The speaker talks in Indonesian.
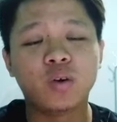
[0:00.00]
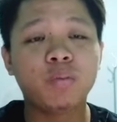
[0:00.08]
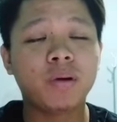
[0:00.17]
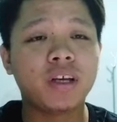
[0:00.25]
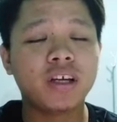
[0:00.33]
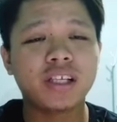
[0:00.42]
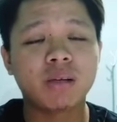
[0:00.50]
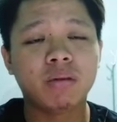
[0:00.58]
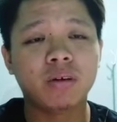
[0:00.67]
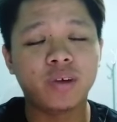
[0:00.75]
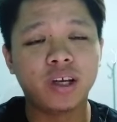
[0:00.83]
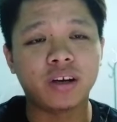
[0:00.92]
Rupanya saya
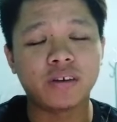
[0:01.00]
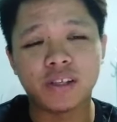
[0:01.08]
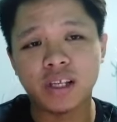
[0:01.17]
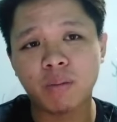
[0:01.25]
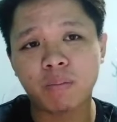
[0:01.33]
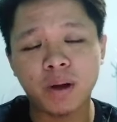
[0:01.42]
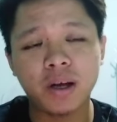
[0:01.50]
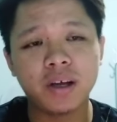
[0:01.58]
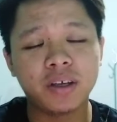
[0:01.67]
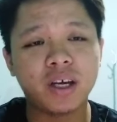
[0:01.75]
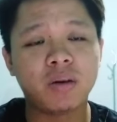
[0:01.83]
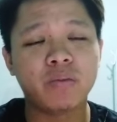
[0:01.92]
berpikir,
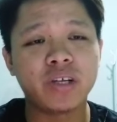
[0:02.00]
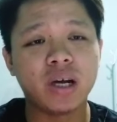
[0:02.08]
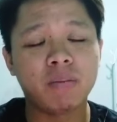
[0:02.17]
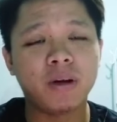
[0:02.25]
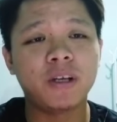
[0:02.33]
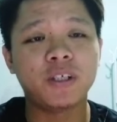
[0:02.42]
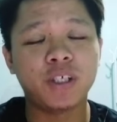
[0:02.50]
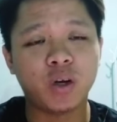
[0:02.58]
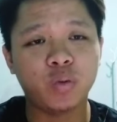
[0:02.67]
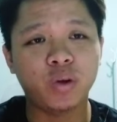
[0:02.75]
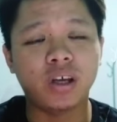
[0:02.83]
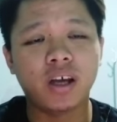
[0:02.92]
siapa yang menyaman
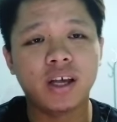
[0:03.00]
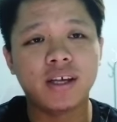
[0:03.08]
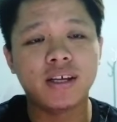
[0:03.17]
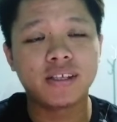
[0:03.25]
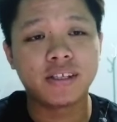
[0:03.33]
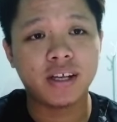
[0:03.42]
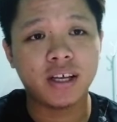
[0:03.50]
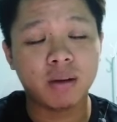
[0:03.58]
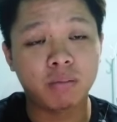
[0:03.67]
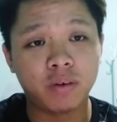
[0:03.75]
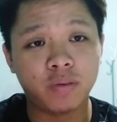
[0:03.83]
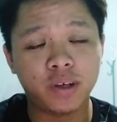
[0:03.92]
Jawi?
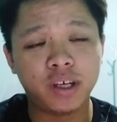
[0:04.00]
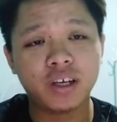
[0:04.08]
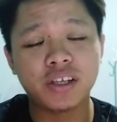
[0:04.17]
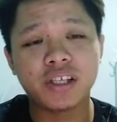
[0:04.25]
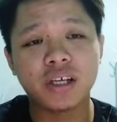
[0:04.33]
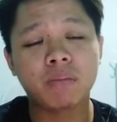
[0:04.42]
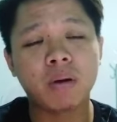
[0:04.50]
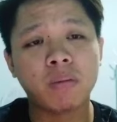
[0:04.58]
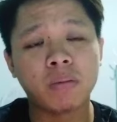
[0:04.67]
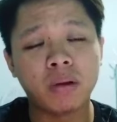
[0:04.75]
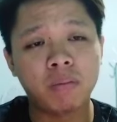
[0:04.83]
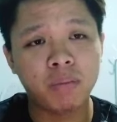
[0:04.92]
Saya berpikir siapa
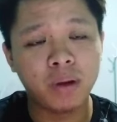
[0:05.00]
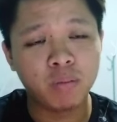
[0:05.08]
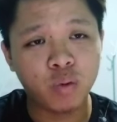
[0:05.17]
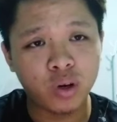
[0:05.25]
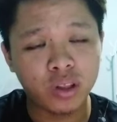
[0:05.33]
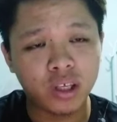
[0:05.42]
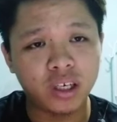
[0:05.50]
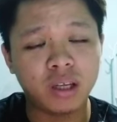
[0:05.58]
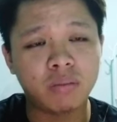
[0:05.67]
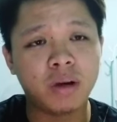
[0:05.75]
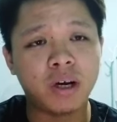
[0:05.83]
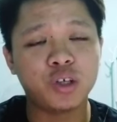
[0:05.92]
pemimpin politik
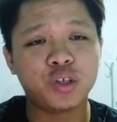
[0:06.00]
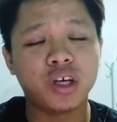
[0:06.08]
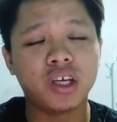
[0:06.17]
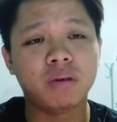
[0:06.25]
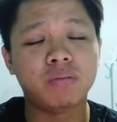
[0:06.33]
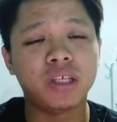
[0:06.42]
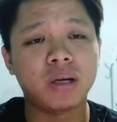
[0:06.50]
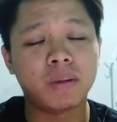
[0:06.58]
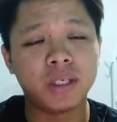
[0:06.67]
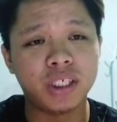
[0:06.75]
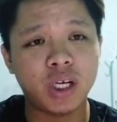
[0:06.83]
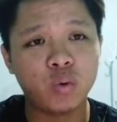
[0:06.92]
di Malaysia yang
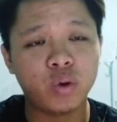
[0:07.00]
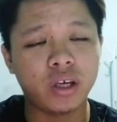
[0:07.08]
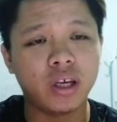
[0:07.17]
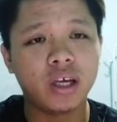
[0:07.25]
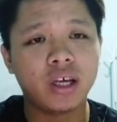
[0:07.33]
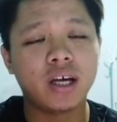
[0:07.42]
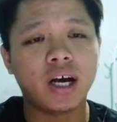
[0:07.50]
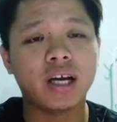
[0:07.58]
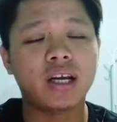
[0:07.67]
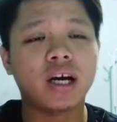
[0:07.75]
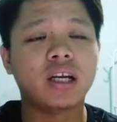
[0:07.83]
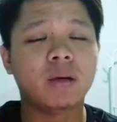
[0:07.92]
menyaman Jawi?
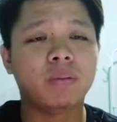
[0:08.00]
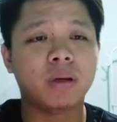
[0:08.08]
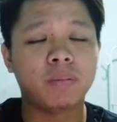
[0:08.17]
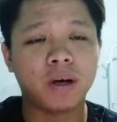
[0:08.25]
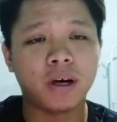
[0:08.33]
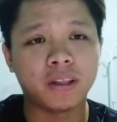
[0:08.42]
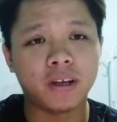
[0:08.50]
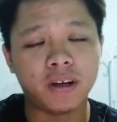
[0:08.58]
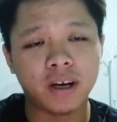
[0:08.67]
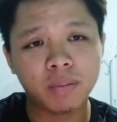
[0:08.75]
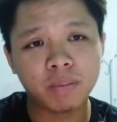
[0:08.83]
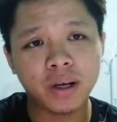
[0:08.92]
Adakah daripada Pakatan
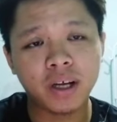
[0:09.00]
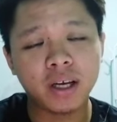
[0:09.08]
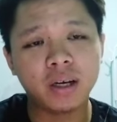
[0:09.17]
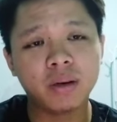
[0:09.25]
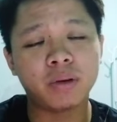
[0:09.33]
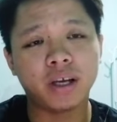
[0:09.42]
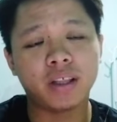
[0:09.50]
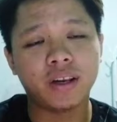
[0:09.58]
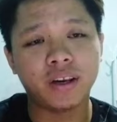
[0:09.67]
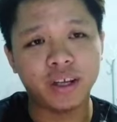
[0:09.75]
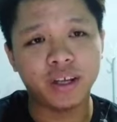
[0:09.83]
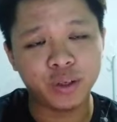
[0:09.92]
Harapan,
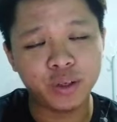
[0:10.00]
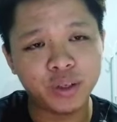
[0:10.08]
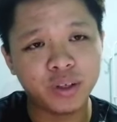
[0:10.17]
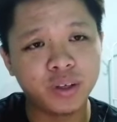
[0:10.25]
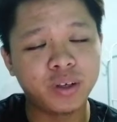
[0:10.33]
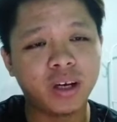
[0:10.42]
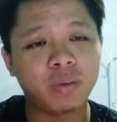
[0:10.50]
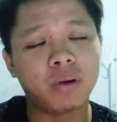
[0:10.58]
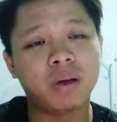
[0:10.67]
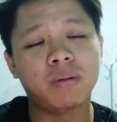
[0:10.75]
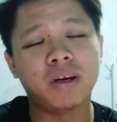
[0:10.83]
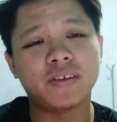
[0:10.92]
Perikatan Nasional,
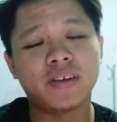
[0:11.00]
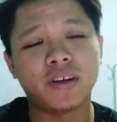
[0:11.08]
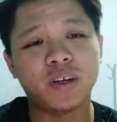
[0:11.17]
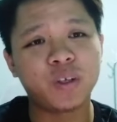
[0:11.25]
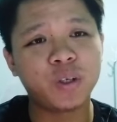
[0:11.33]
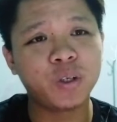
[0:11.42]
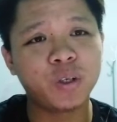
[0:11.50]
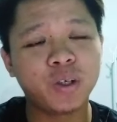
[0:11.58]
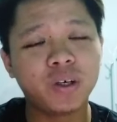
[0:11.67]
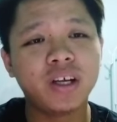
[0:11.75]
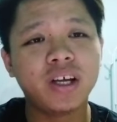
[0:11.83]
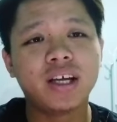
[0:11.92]
daripada Barisan
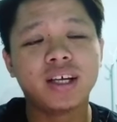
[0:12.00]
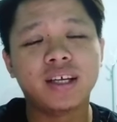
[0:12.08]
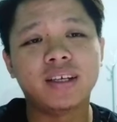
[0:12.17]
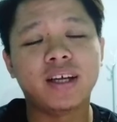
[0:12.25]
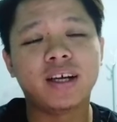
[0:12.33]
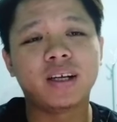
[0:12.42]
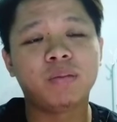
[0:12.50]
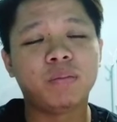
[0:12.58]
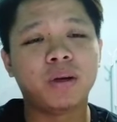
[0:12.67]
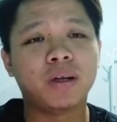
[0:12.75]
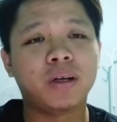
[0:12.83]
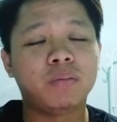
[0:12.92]
Nasional,
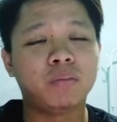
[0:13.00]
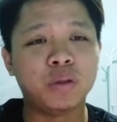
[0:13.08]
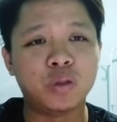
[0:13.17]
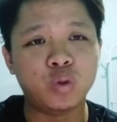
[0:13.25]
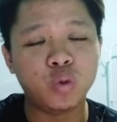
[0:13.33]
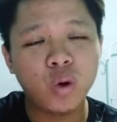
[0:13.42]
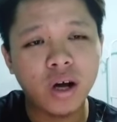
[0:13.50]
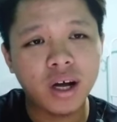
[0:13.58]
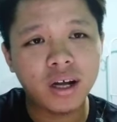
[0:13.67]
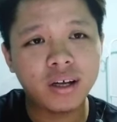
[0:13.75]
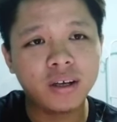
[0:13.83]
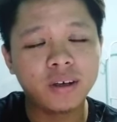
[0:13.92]
daripada
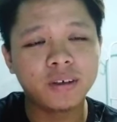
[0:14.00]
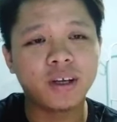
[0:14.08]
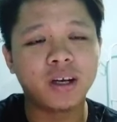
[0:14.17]
pejuang,